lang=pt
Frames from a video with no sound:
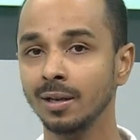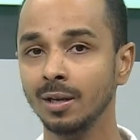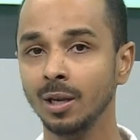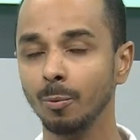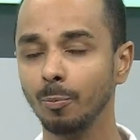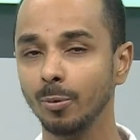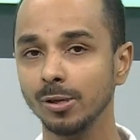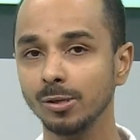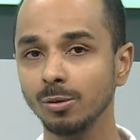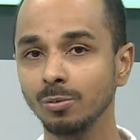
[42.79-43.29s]

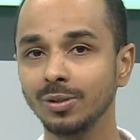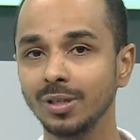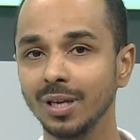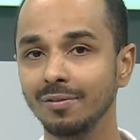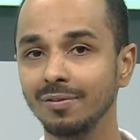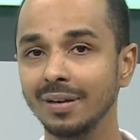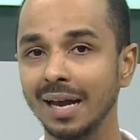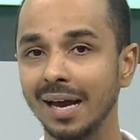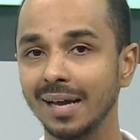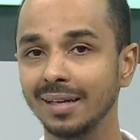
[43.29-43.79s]
Depois não
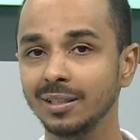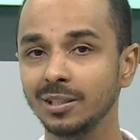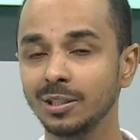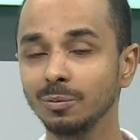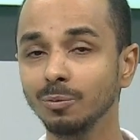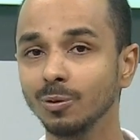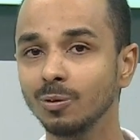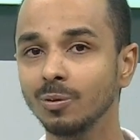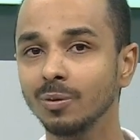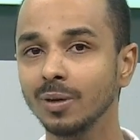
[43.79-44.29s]
teve nada
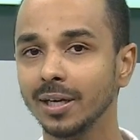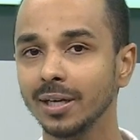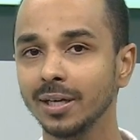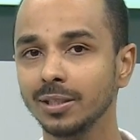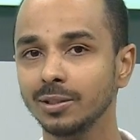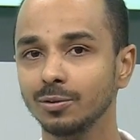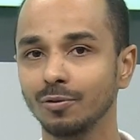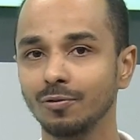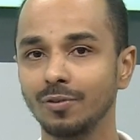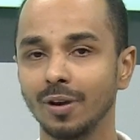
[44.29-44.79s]
de muito
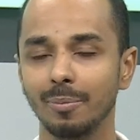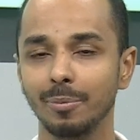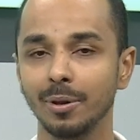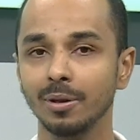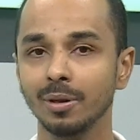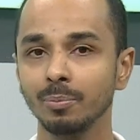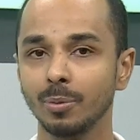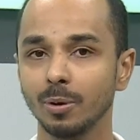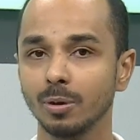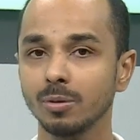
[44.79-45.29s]
grande do
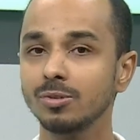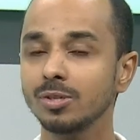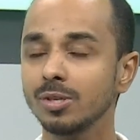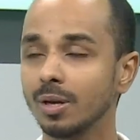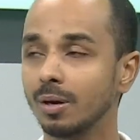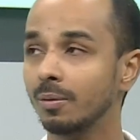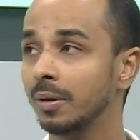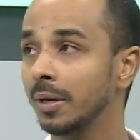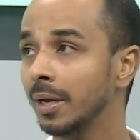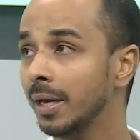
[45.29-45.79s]
Flamengo em
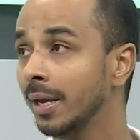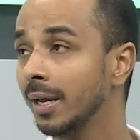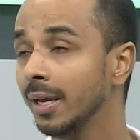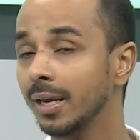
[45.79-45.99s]
produção.